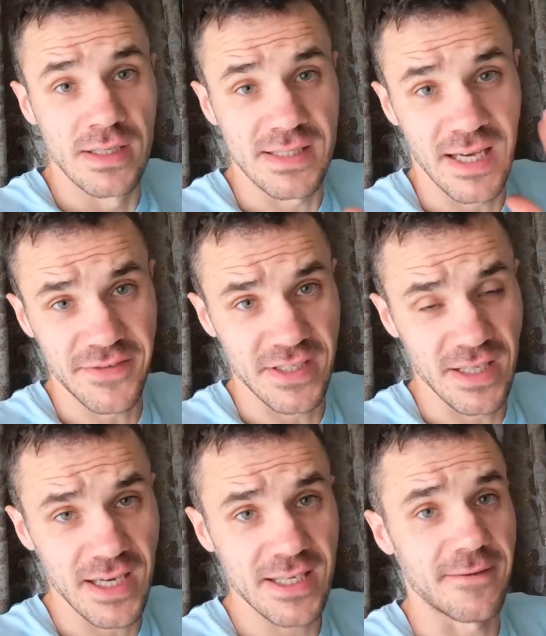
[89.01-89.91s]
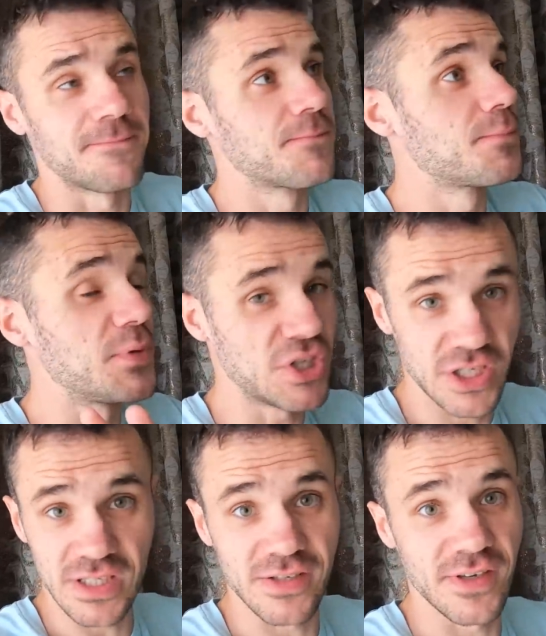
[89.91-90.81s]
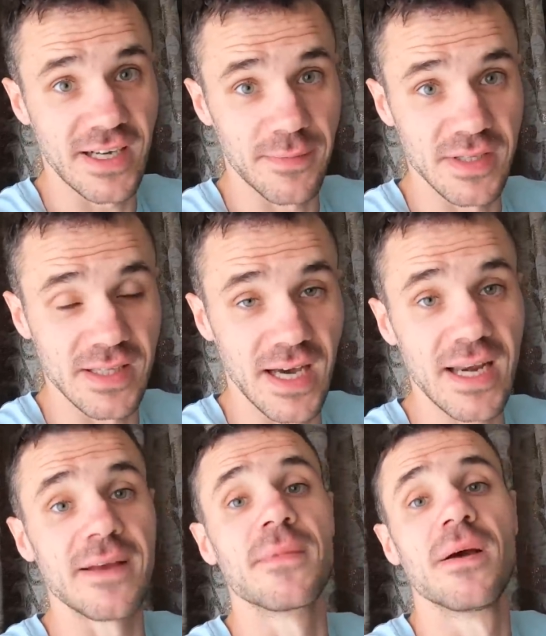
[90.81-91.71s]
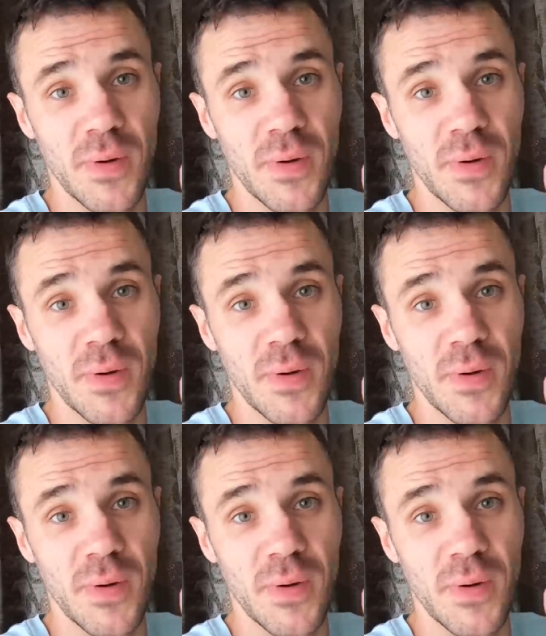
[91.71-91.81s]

Ставьте лайки, Пишите свои комментарии.